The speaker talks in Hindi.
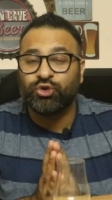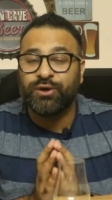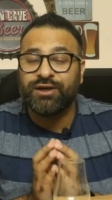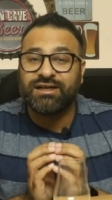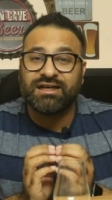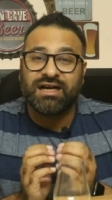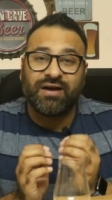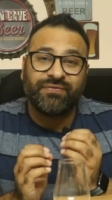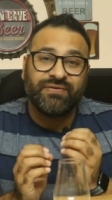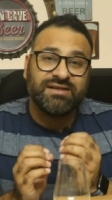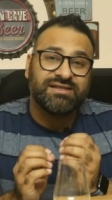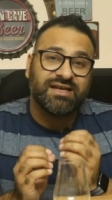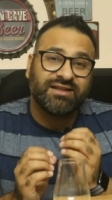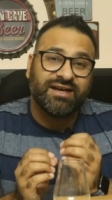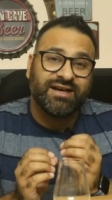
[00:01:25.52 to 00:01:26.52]
तो एक
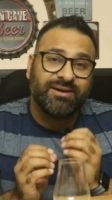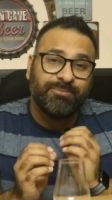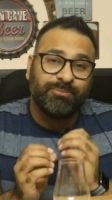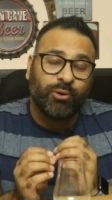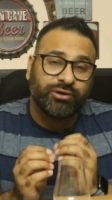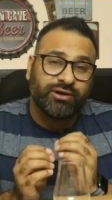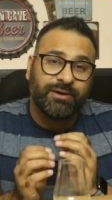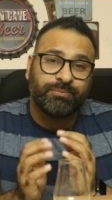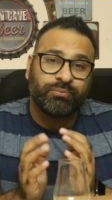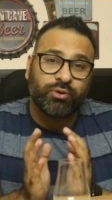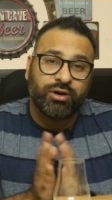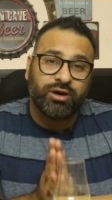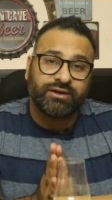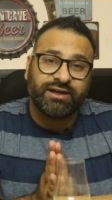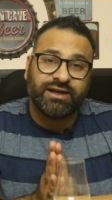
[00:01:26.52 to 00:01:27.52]
काफ़ी ज़्यादा इम्पॉर्टेंट
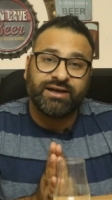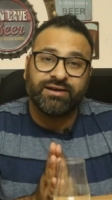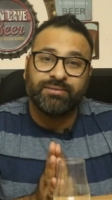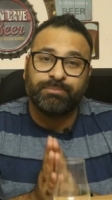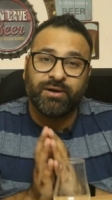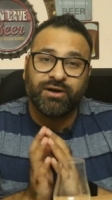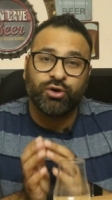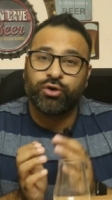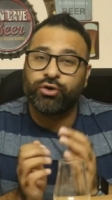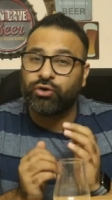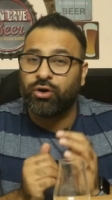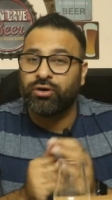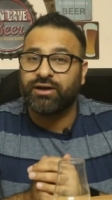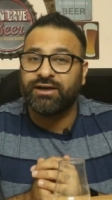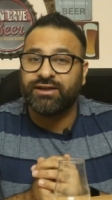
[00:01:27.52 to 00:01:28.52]
प्रोडक्ट है पर्नो
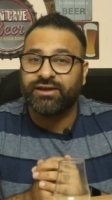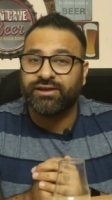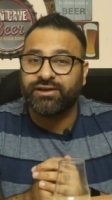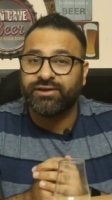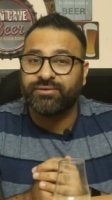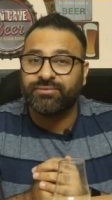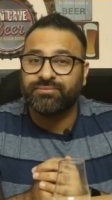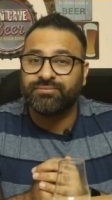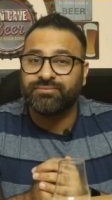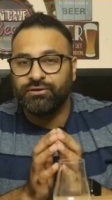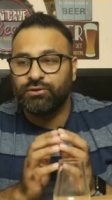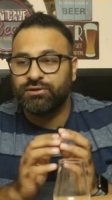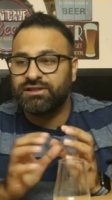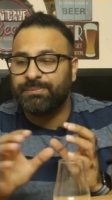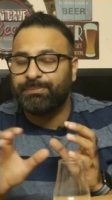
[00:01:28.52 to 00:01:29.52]
रिकॉर्ड के लिए ये
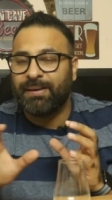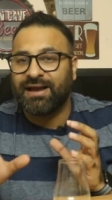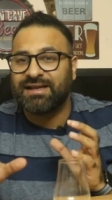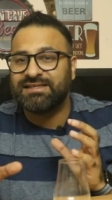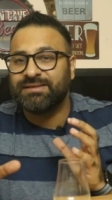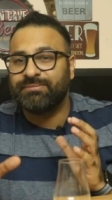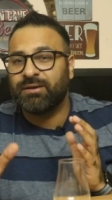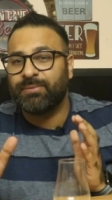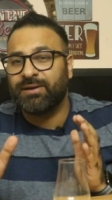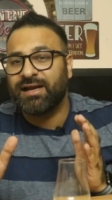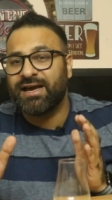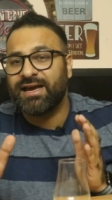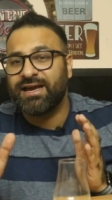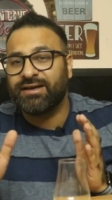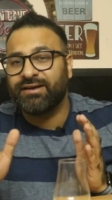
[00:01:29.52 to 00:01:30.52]
उसकी पैकेजिंग पर
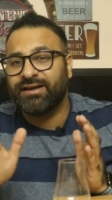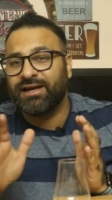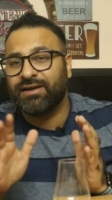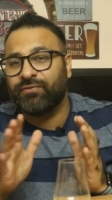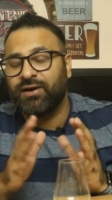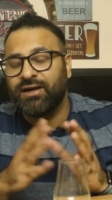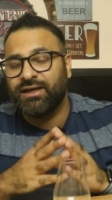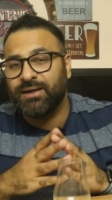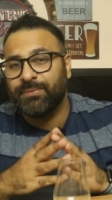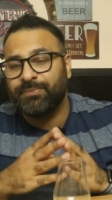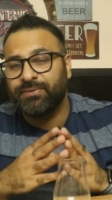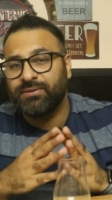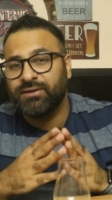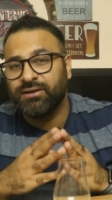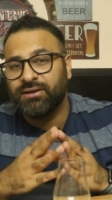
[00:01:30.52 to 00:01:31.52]
बना है क्रिकेट वर्ल्ड कप